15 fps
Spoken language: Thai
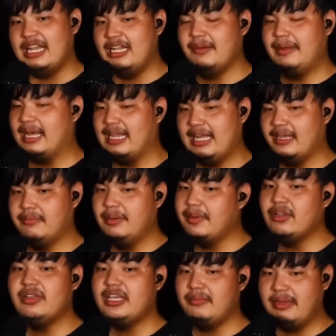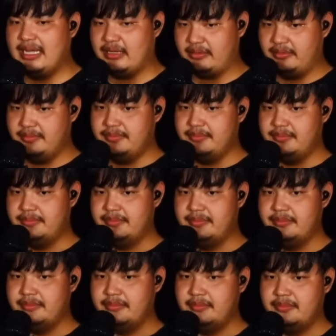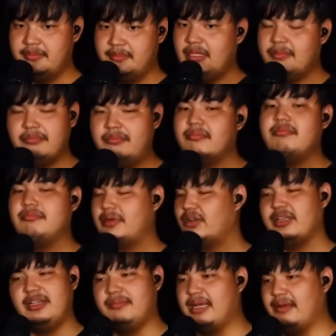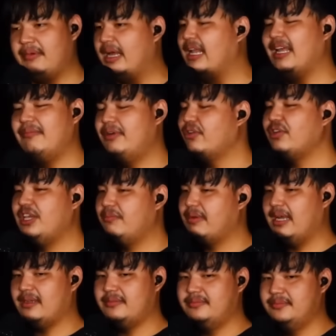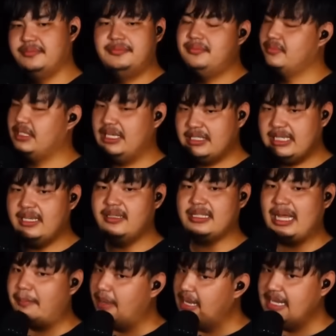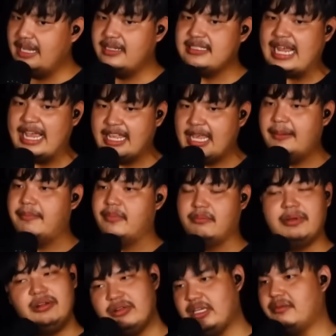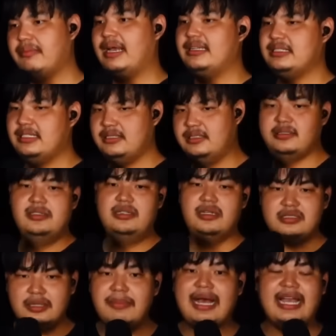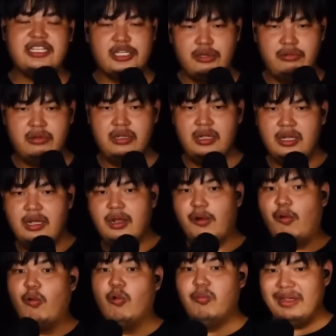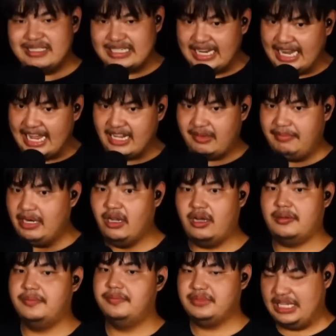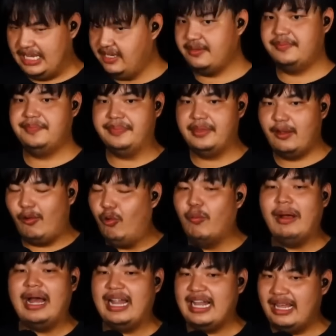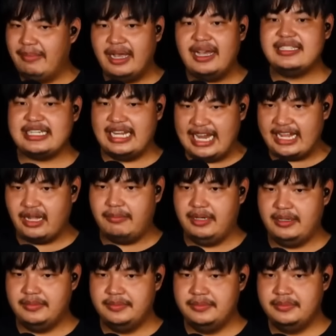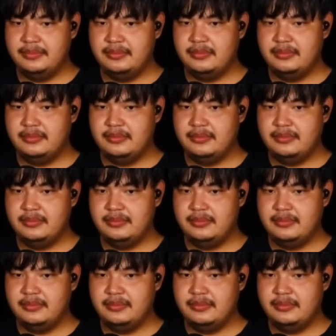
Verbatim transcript: ซีเรียสอะไรเลยมหาลัยมึงไม่ต้องคิดมากมีไม่ต้องคิดมากมหาลัยไม่ต้องคิดมาก จริงๆถ้าไม่เรียนสายเข้ม ไม่ต้องคิดมากจริงสบายชิวครูไม่ใจร้ายกับมึงหรอกจริงครูมหาลัยไม่เคยใจร้ายกับมึง